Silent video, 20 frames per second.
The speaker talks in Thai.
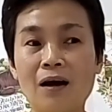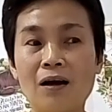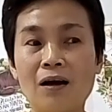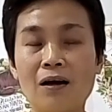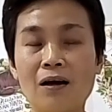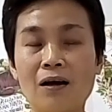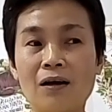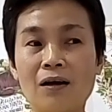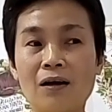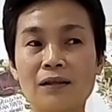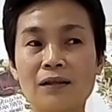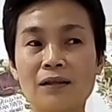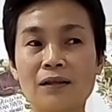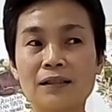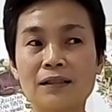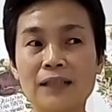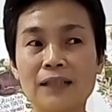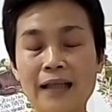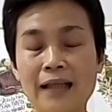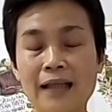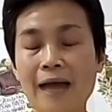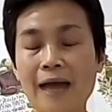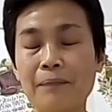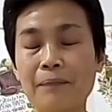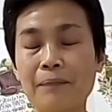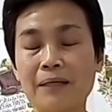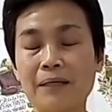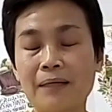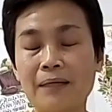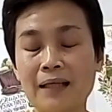ก็สี่ห้า
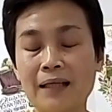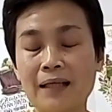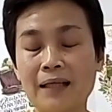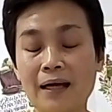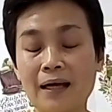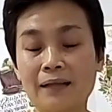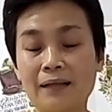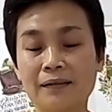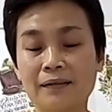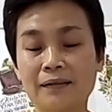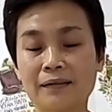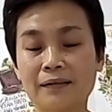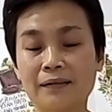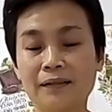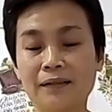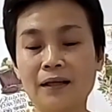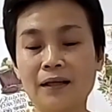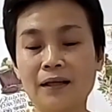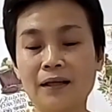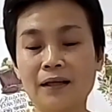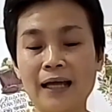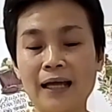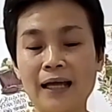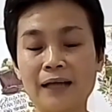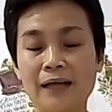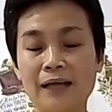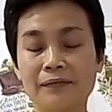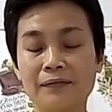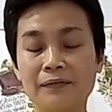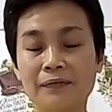ปีมันเนี่ย ก็
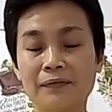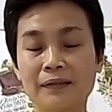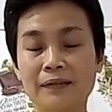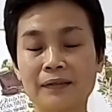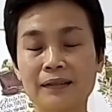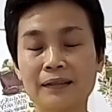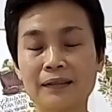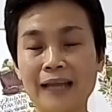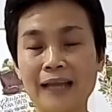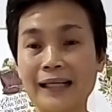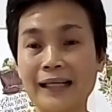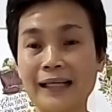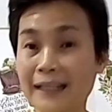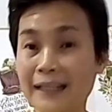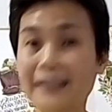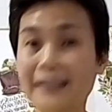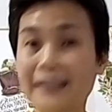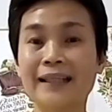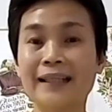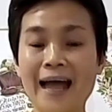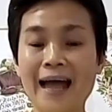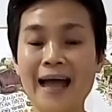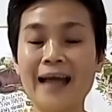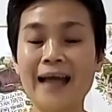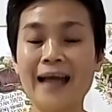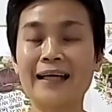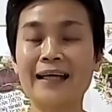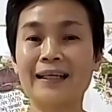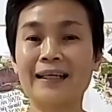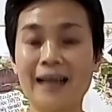จะตัดเรื่องเงิน
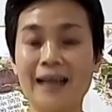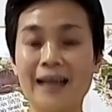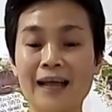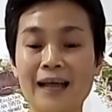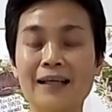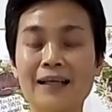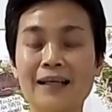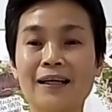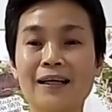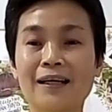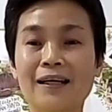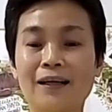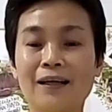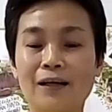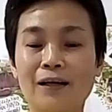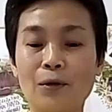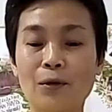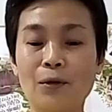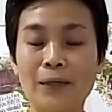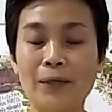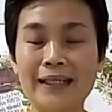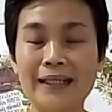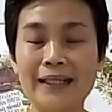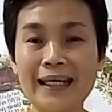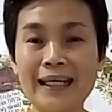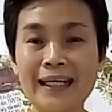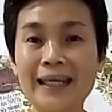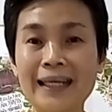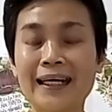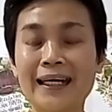ได้นะคะ โดย
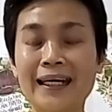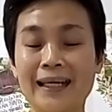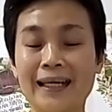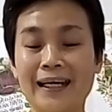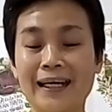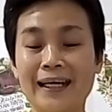ที่